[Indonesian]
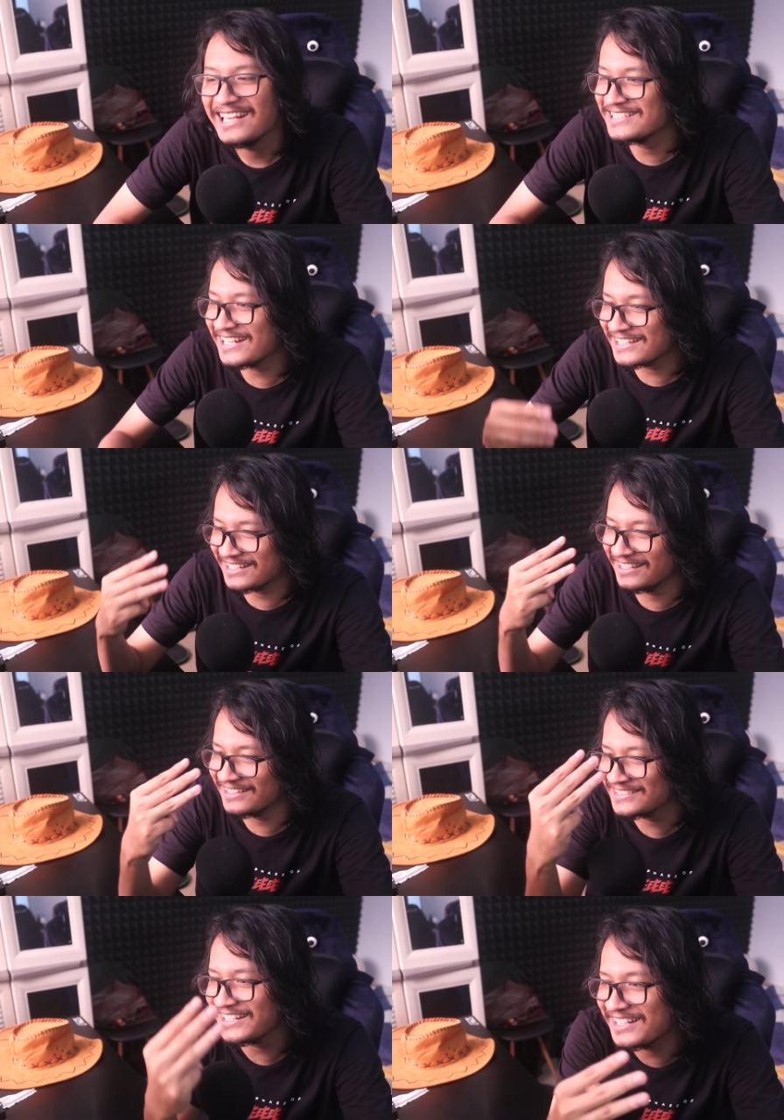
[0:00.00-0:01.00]
cek uh,
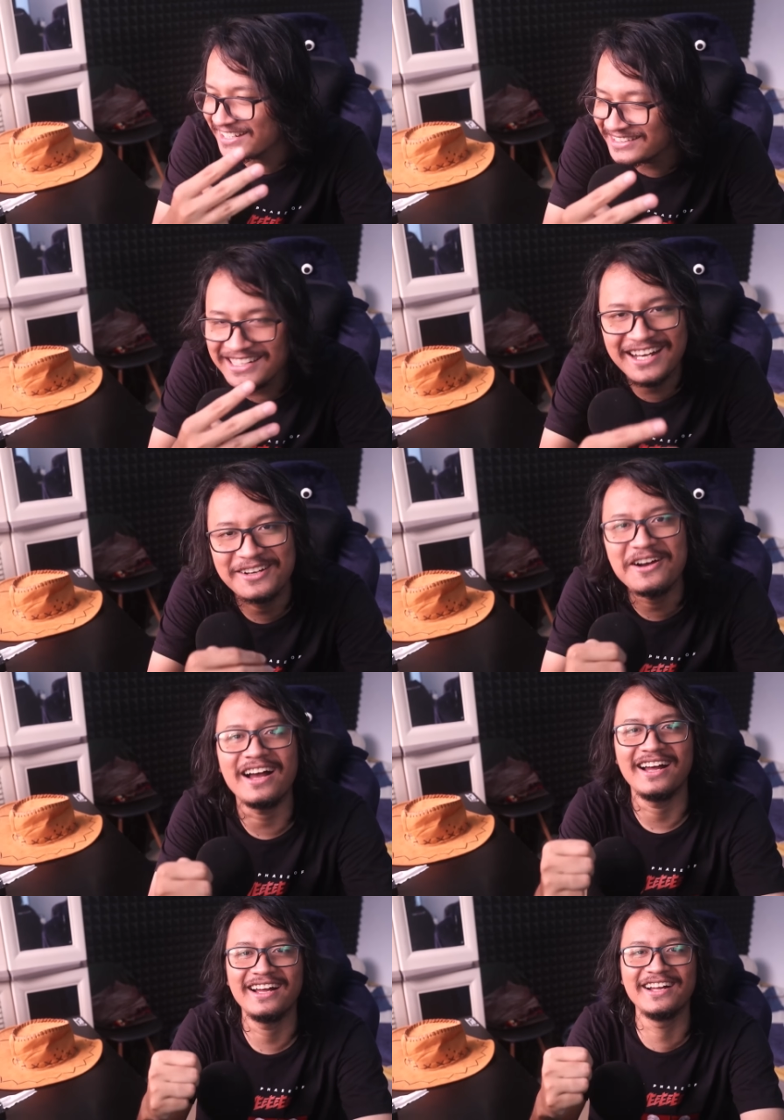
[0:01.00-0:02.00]
channel ketiga gue
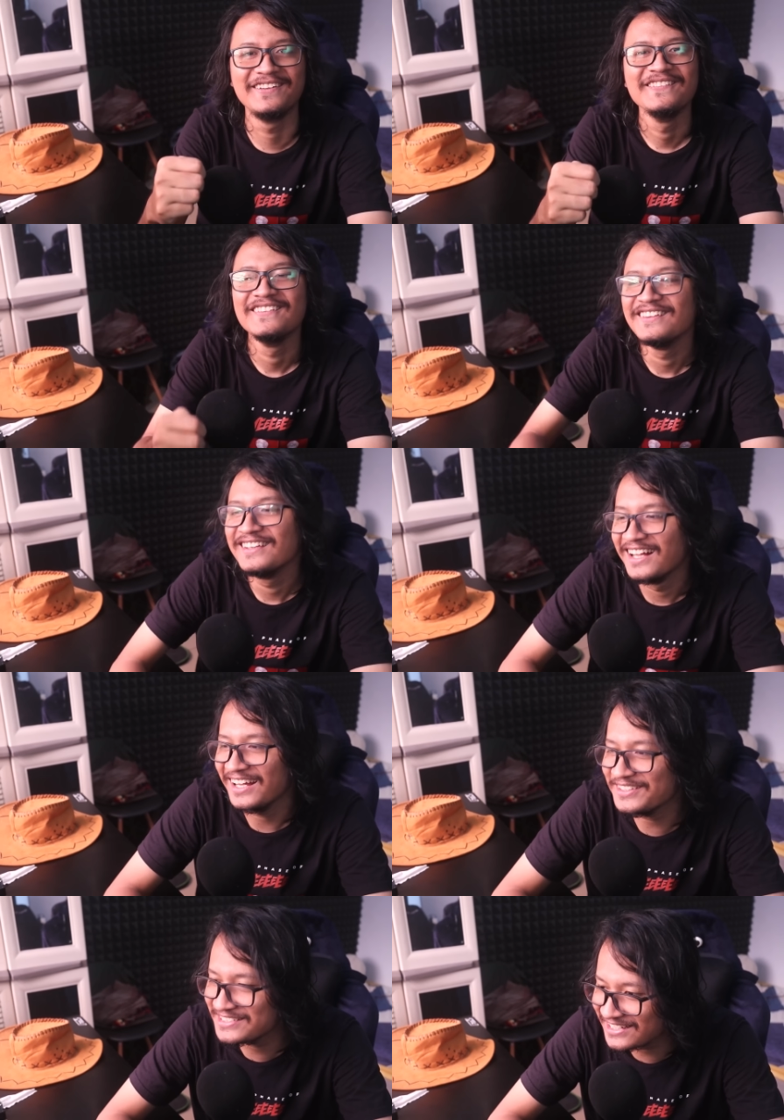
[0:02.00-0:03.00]

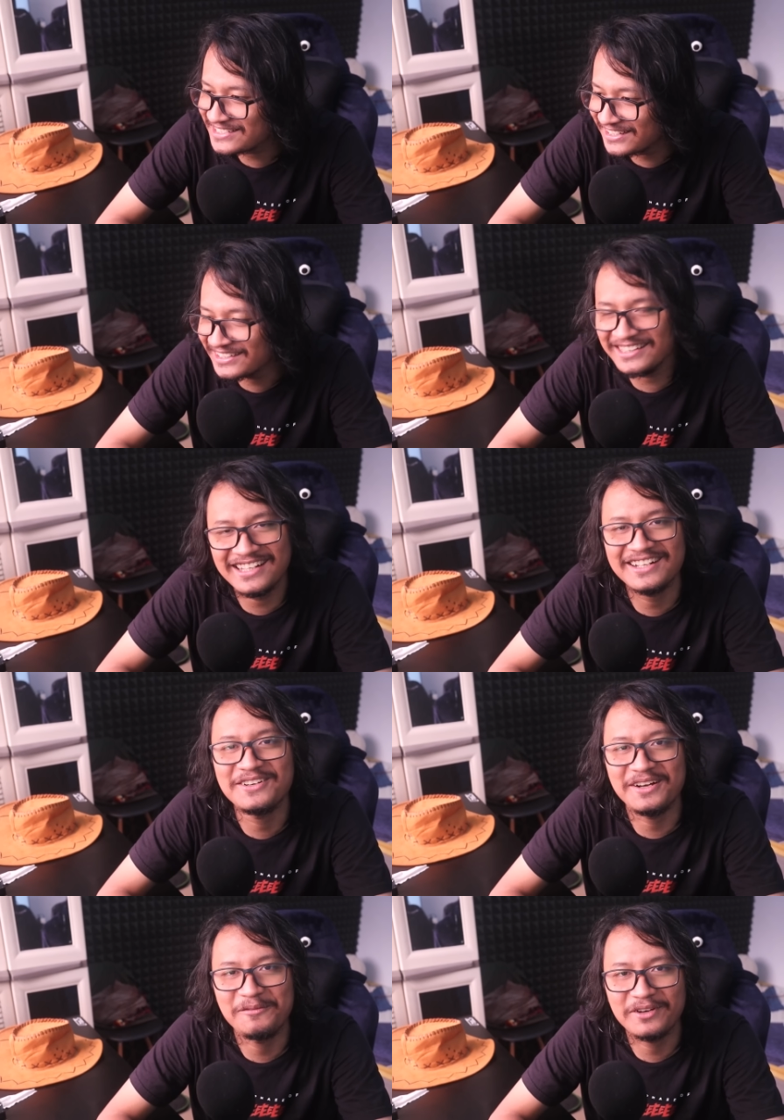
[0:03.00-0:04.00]
atau cek channel ketiga
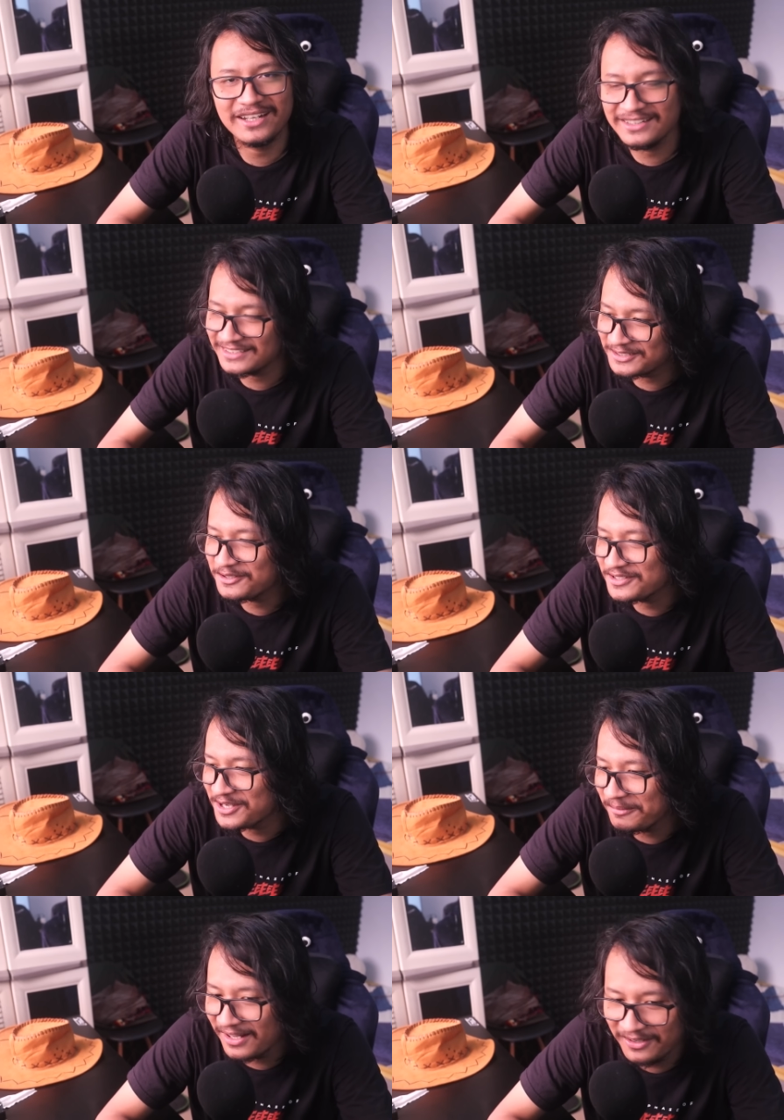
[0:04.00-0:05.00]
gue mungkin di situ gue
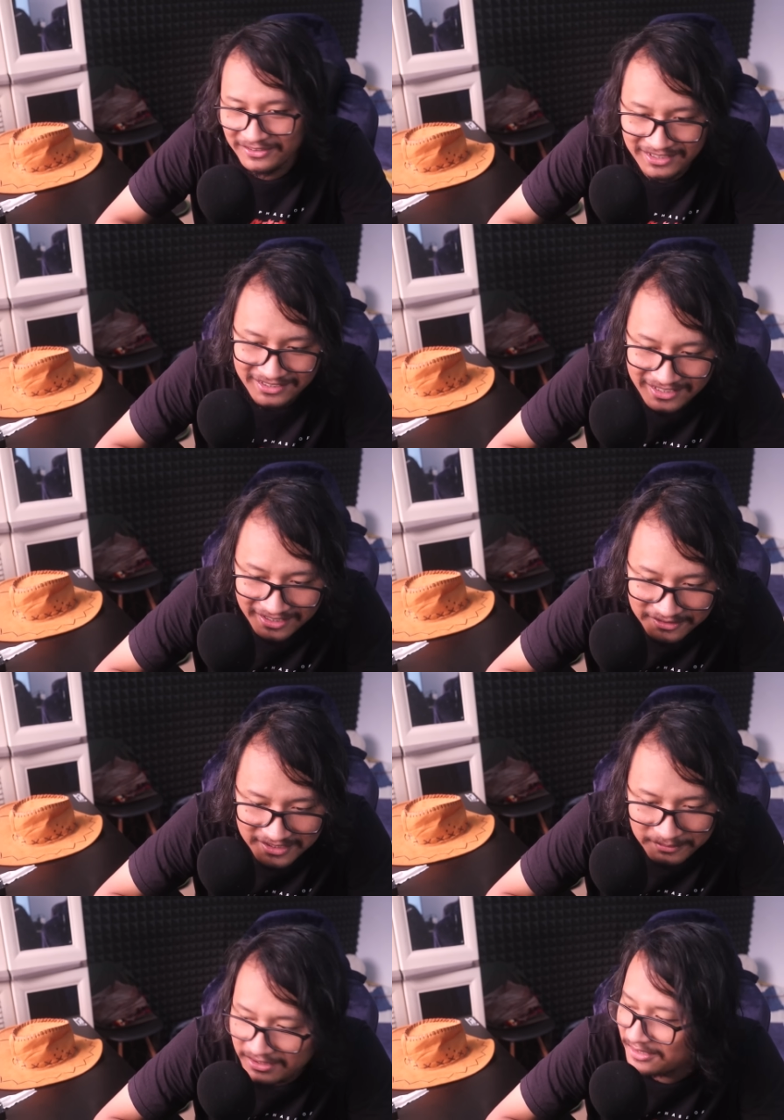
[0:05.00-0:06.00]
juga bakal konten jadi itu
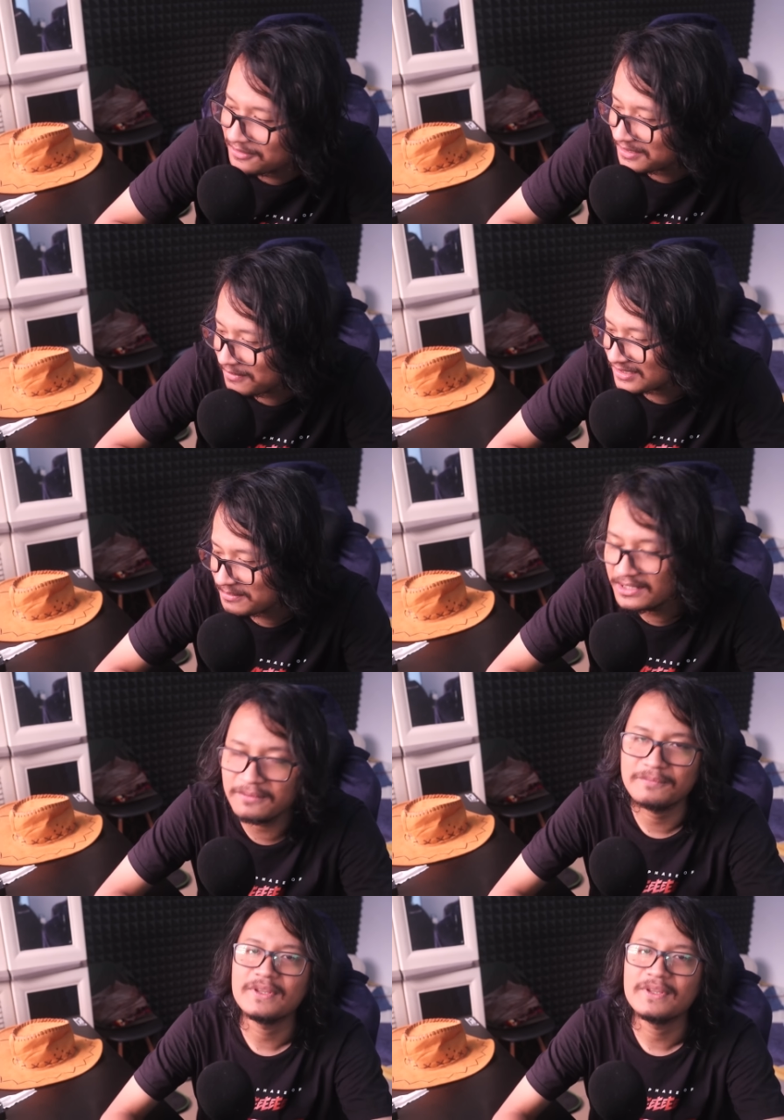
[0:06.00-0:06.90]
aja mungkin dari ya, gue terima kasih banyak